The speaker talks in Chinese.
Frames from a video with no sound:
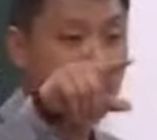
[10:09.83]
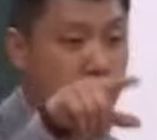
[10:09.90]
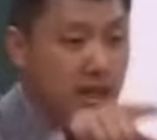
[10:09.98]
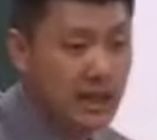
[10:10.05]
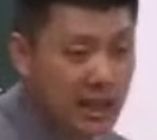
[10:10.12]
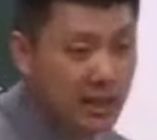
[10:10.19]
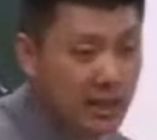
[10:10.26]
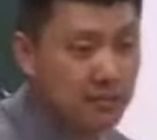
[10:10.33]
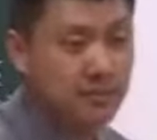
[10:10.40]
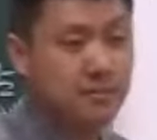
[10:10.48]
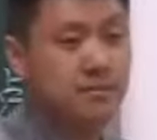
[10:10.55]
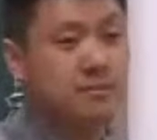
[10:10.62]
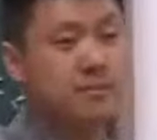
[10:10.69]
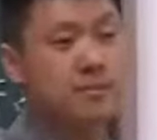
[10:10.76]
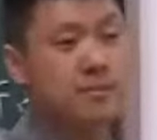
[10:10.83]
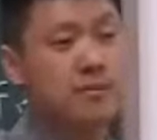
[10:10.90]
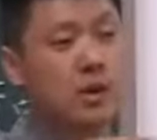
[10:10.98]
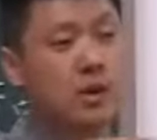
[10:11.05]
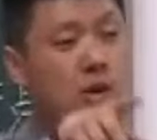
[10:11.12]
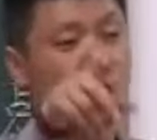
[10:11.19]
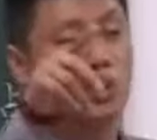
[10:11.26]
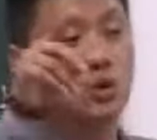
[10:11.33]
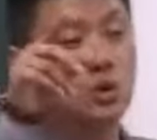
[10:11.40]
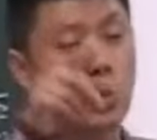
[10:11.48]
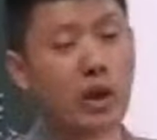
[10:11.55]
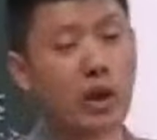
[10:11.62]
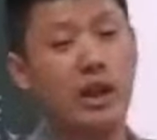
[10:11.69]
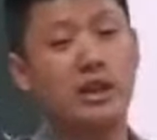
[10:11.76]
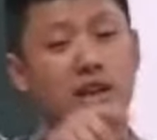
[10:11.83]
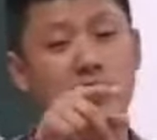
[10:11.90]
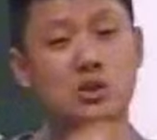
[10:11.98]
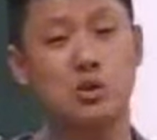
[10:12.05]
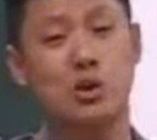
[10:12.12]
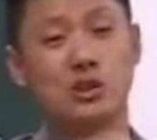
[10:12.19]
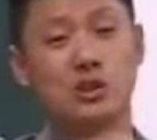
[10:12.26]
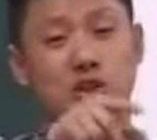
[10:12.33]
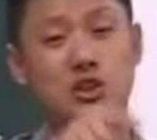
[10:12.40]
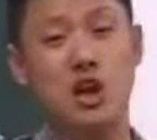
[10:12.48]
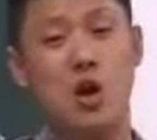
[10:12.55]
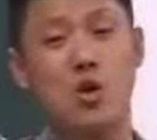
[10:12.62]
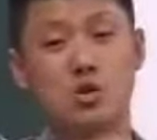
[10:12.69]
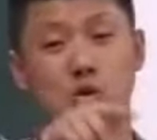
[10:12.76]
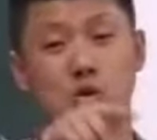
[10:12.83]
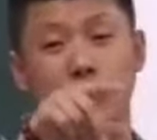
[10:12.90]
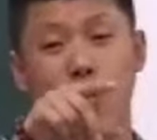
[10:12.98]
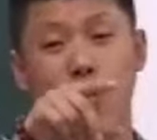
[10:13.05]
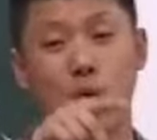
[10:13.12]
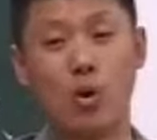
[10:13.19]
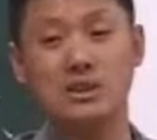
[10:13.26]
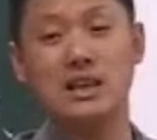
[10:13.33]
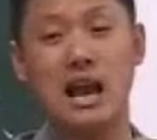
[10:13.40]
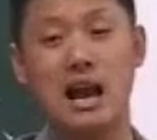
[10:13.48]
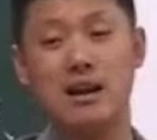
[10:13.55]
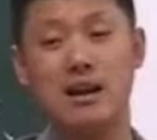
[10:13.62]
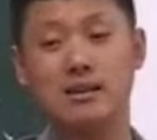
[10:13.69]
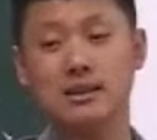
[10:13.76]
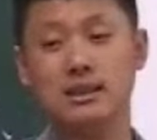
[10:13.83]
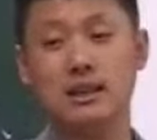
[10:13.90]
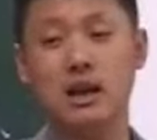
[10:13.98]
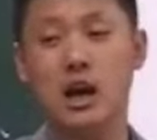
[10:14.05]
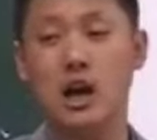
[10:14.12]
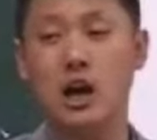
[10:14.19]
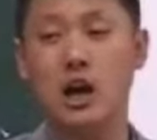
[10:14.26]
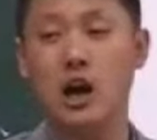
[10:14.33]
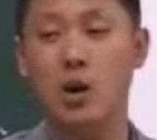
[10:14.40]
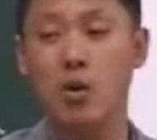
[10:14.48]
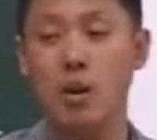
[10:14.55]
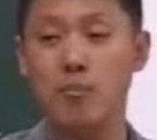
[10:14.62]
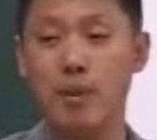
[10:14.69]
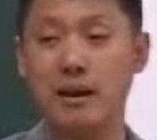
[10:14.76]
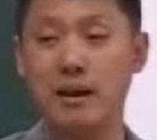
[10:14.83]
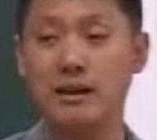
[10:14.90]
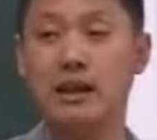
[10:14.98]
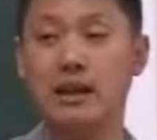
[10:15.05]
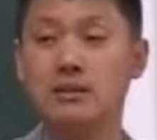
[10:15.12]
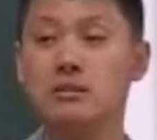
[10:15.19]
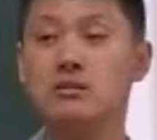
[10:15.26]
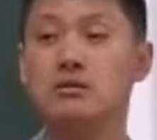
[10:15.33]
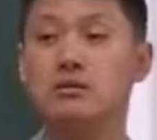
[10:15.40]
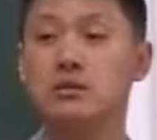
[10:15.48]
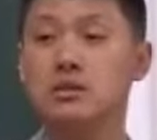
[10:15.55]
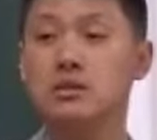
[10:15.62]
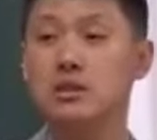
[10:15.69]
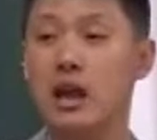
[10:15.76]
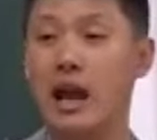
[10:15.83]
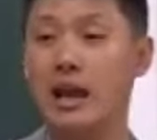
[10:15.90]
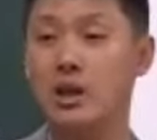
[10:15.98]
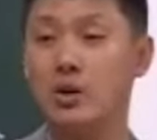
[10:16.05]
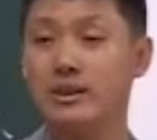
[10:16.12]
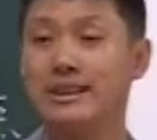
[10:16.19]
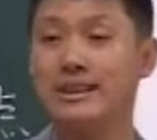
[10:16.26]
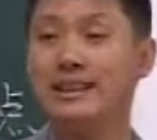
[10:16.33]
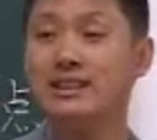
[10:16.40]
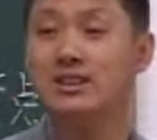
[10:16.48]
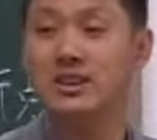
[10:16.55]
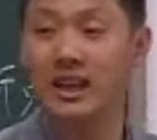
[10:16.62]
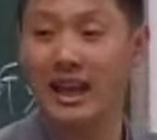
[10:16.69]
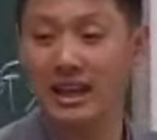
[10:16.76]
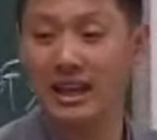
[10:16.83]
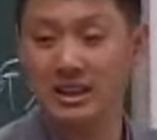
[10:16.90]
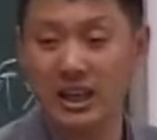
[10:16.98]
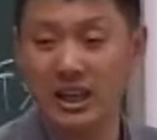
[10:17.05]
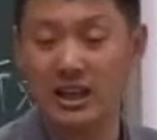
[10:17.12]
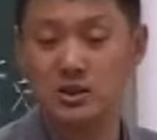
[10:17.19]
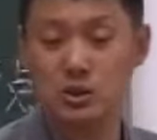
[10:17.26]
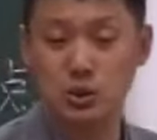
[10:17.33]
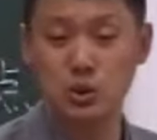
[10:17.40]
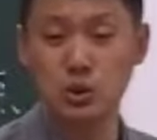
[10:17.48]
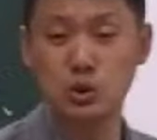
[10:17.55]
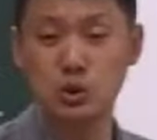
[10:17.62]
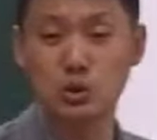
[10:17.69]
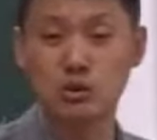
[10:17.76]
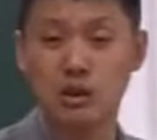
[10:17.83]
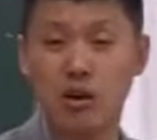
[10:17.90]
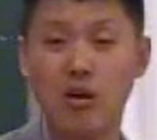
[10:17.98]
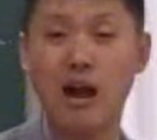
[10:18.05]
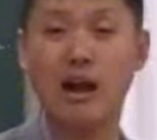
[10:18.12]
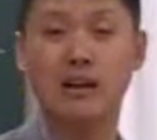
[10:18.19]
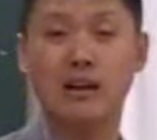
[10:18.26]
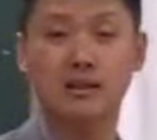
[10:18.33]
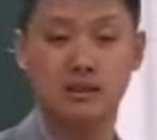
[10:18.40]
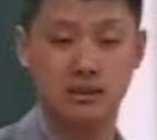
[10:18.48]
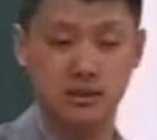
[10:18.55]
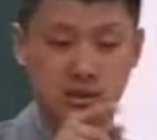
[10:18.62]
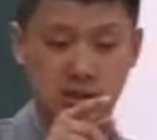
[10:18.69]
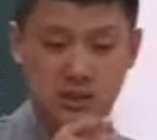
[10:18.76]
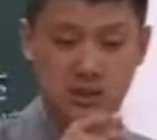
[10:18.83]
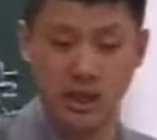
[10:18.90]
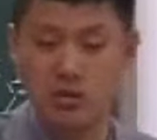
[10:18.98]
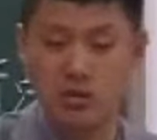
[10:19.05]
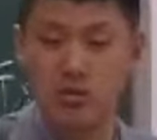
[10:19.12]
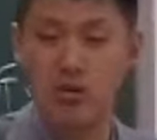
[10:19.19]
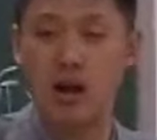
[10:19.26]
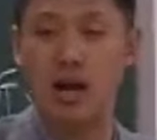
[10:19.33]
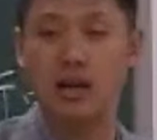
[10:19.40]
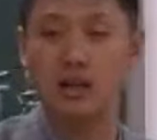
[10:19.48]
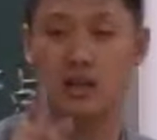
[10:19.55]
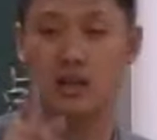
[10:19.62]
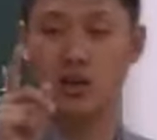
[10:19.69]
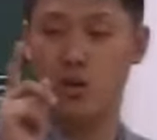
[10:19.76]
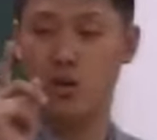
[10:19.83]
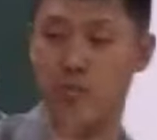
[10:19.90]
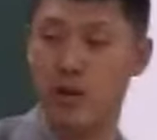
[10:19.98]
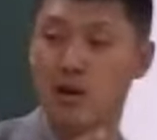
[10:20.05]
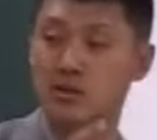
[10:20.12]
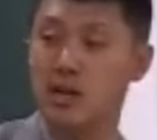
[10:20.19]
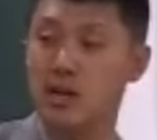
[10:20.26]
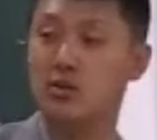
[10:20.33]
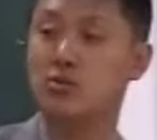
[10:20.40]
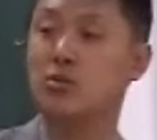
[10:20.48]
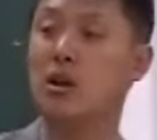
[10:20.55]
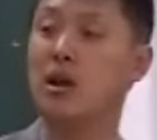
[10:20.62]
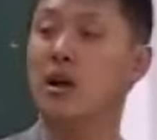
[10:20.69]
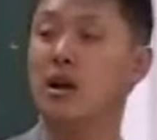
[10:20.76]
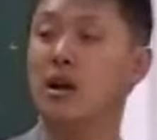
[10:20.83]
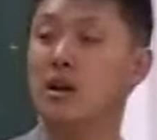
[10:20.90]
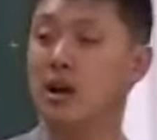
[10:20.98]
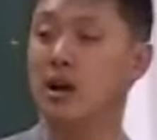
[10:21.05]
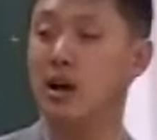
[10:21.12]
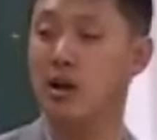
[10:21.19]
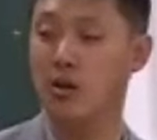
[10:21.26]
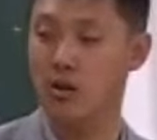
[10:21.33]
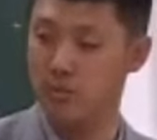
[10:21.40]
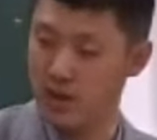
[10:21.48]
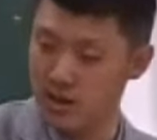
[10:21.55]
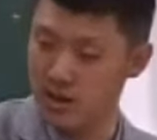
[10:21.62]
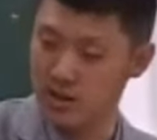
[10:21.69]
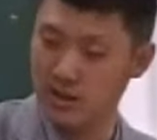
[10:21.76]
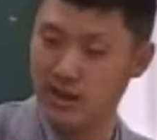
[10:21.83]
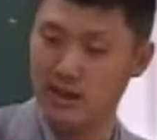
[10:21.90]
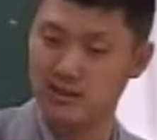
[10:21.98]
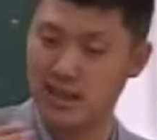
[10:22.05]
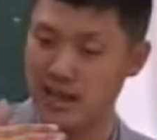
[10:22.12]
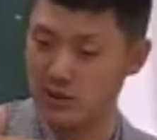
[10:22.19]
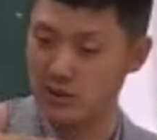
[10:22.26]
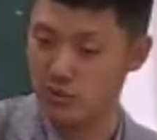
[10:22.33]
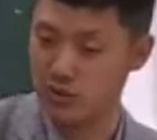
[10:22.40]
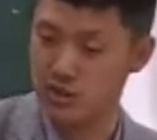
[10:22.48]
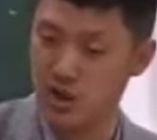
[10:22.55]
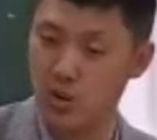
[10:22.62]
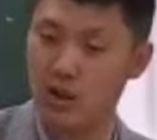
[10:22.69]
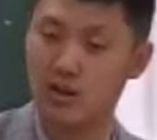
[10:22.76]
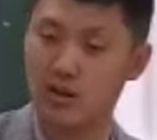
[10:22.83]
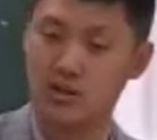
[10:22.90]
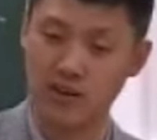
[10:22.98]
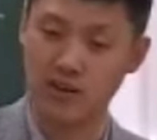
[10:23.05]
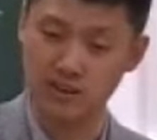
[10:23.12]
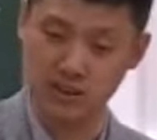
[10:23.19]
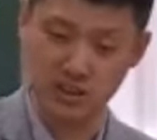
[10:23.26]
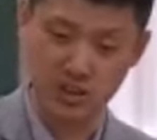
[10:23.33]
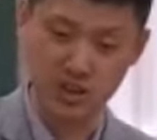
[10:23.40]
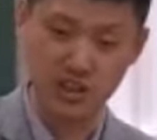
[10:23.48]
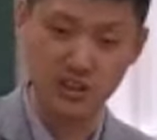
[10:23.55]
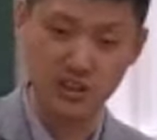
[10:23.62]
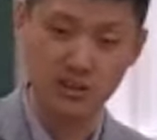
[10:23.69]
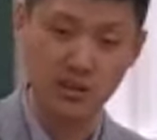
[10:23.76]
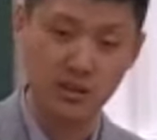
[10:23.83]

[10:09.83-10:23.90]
你对你所效忠的国家和我本人还有一点点尊重的话，这种话以后不要再说了，是吧？我不认识你了，咱俩绝交了。”这封信至今